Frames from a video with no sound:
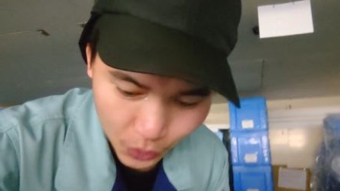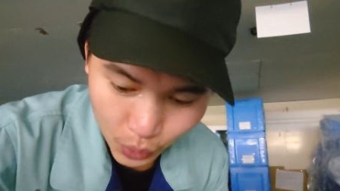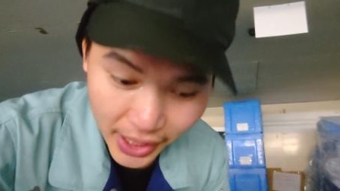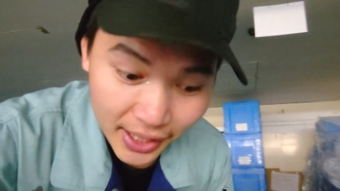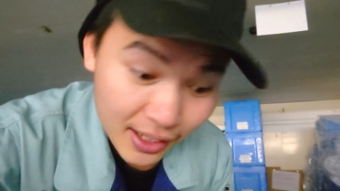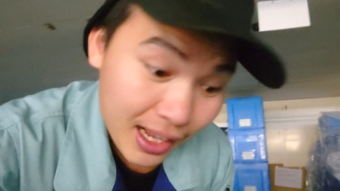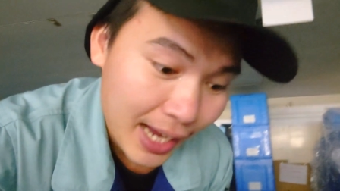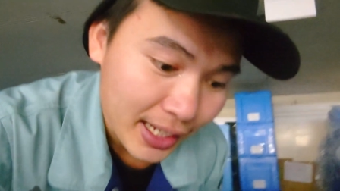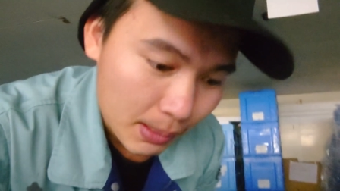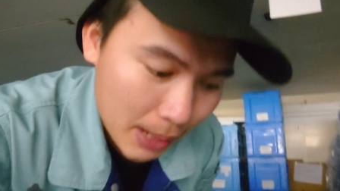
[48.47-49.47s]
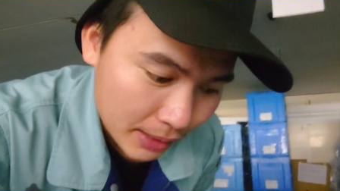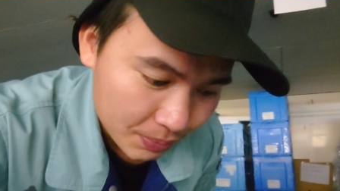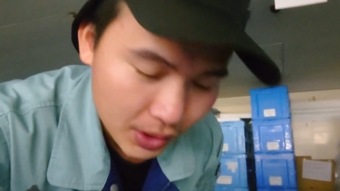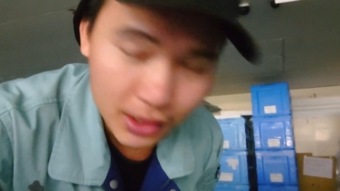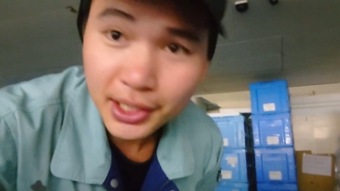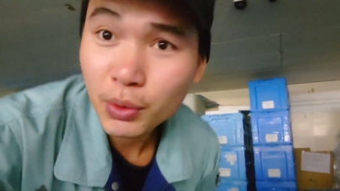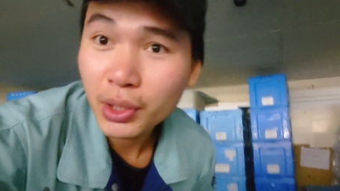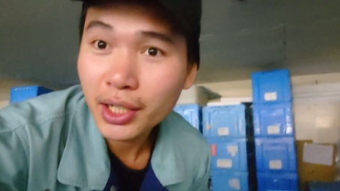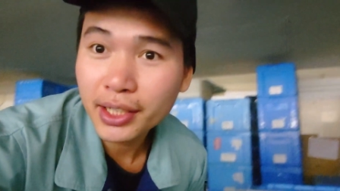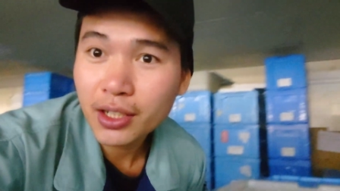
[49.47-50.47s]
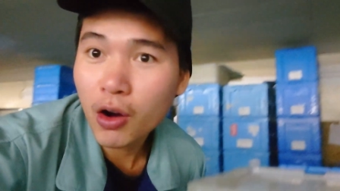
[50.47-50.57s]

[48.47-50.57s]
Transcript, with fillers: cái chủ đề này rất là hay các bạn thì nhiều người á,